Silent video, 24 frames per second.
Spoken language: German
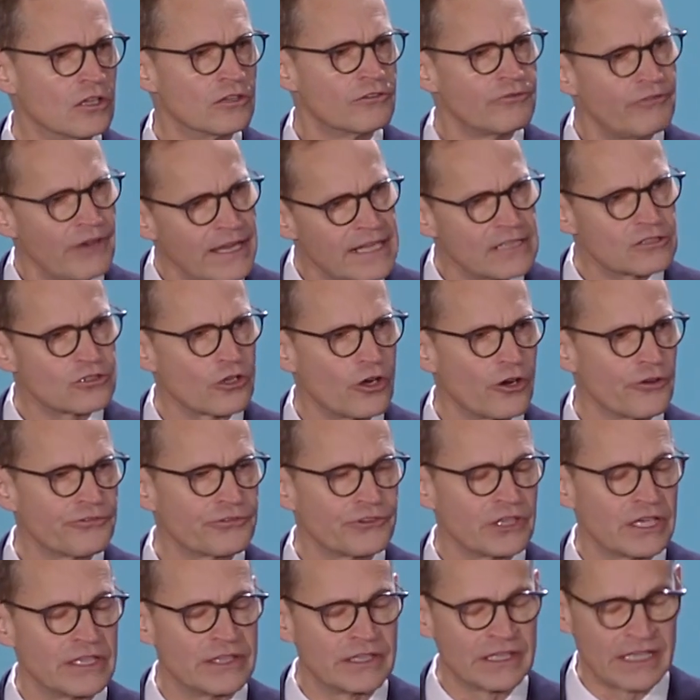und
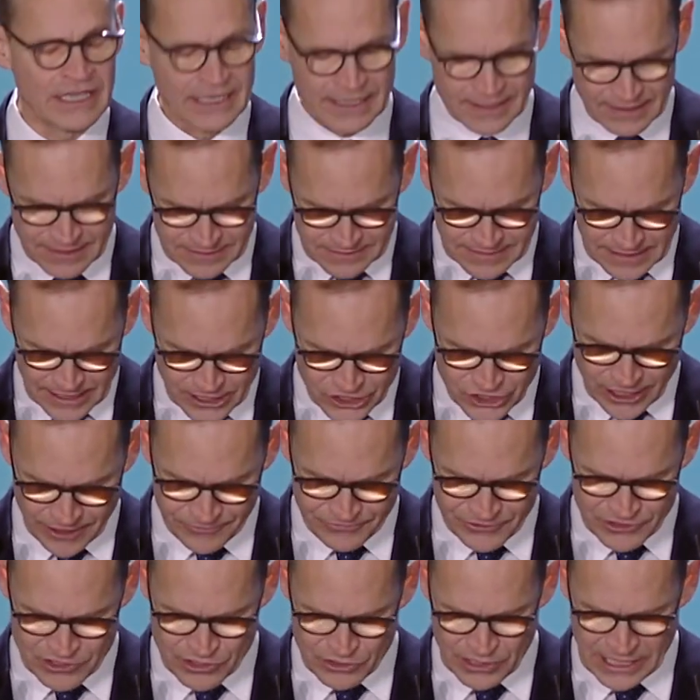weltoffenen
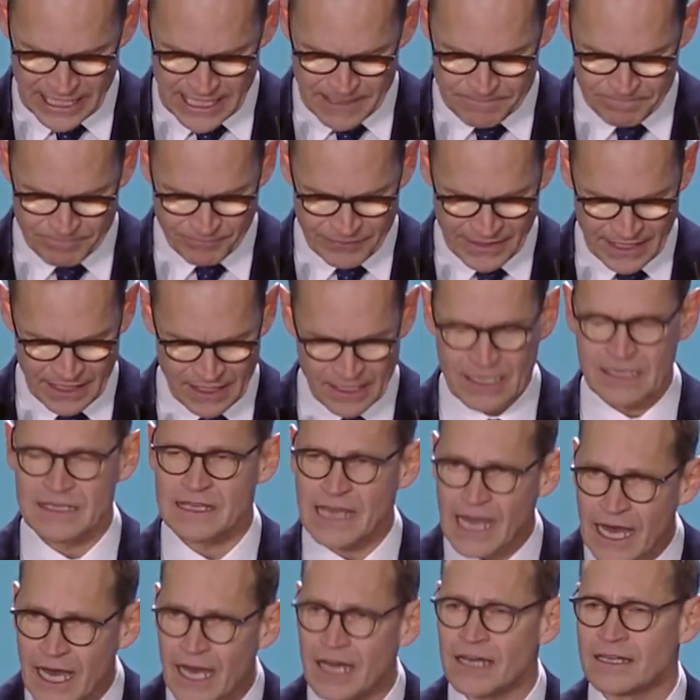Gesellschaft zu leben.
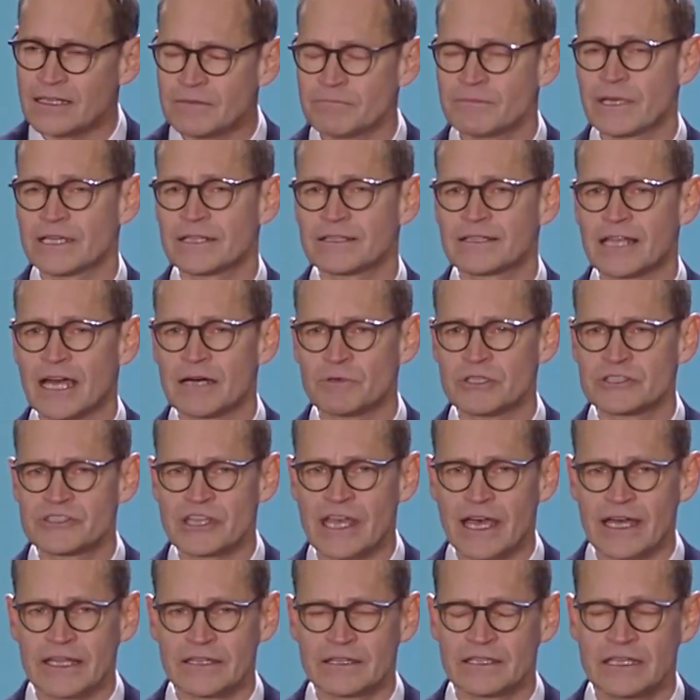Ja, meine Damen
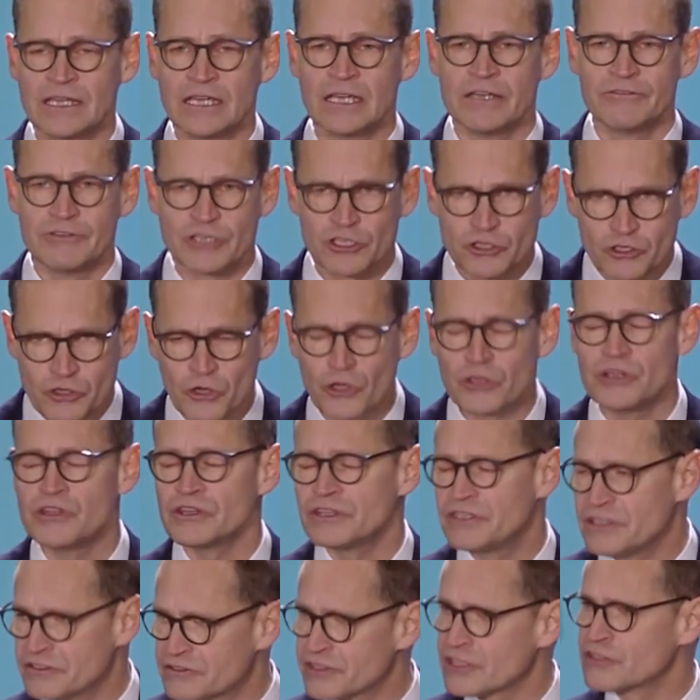und Herren, wir
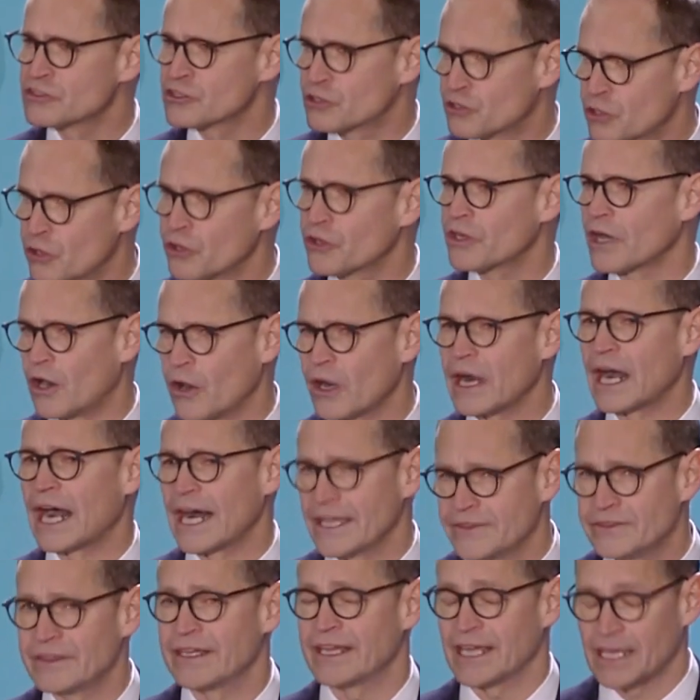können dieses Glück auch
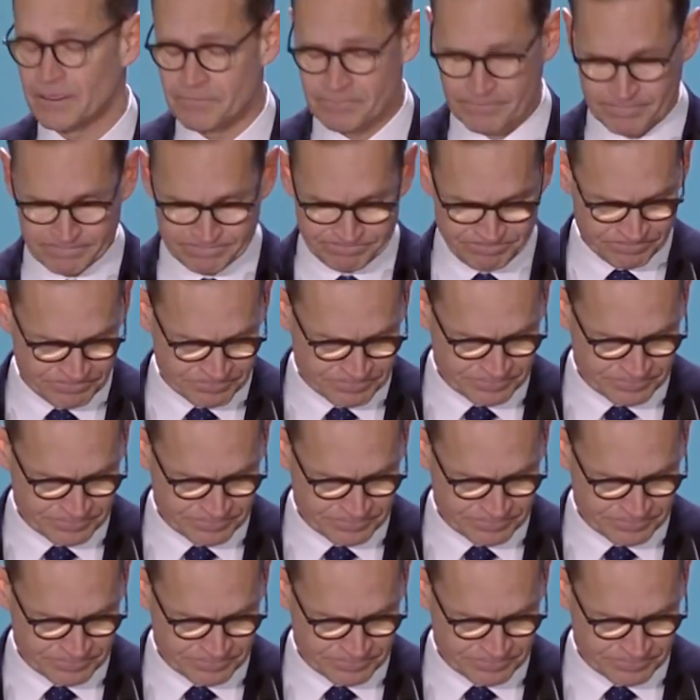annehmen.